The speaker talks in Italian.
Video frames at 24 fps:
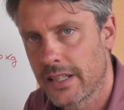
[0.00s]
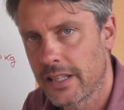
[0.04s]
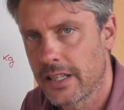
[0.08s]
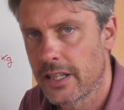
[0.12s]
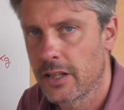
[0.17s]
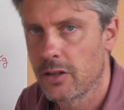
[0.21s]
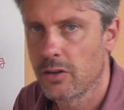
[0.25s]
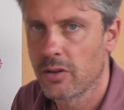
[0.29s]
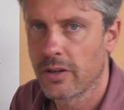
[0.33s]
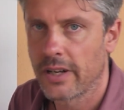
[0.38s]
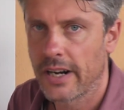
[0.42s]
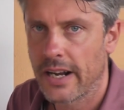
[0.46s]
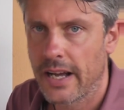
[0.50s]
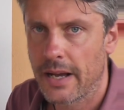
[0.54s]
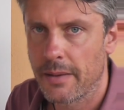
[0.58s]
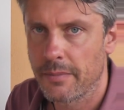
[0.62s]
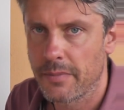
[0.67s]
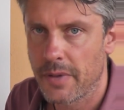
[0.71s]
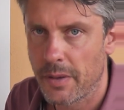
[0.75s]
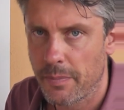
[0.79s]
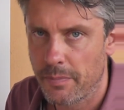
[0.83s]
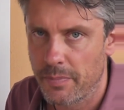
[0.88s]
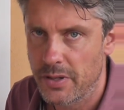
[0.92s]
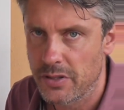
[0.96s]
in
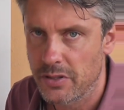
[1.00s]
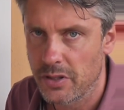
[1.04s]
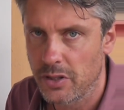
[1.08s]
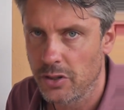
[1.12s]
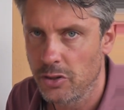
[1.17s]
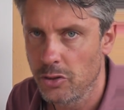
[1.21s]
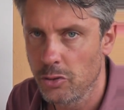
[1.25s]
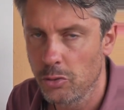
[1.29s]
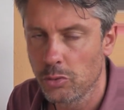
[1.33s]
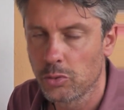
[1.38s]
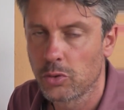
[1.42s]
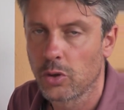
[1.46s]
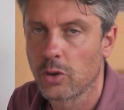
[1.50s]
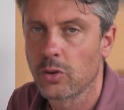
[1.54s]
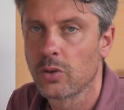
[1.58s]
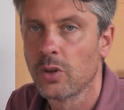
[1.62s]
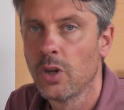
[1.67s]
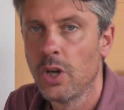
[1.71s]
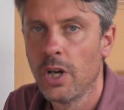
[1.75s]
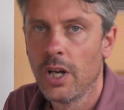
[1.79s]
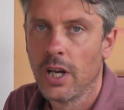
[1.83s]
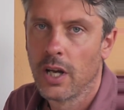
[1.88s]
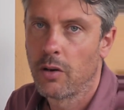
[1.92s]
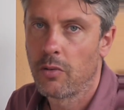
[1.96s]
chilogrammi e peso in newton
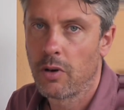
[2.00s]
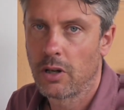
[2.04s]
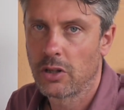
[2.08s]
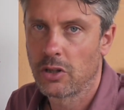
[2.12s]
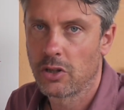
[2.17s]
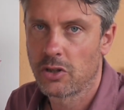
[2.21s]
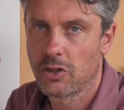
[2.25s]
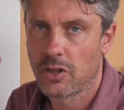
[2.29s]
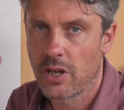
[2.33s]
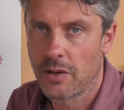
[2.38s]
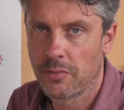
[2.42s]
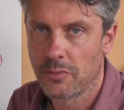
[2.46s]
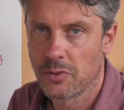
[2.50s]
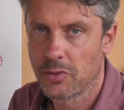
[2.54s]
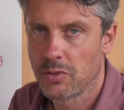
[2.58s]
quando siamo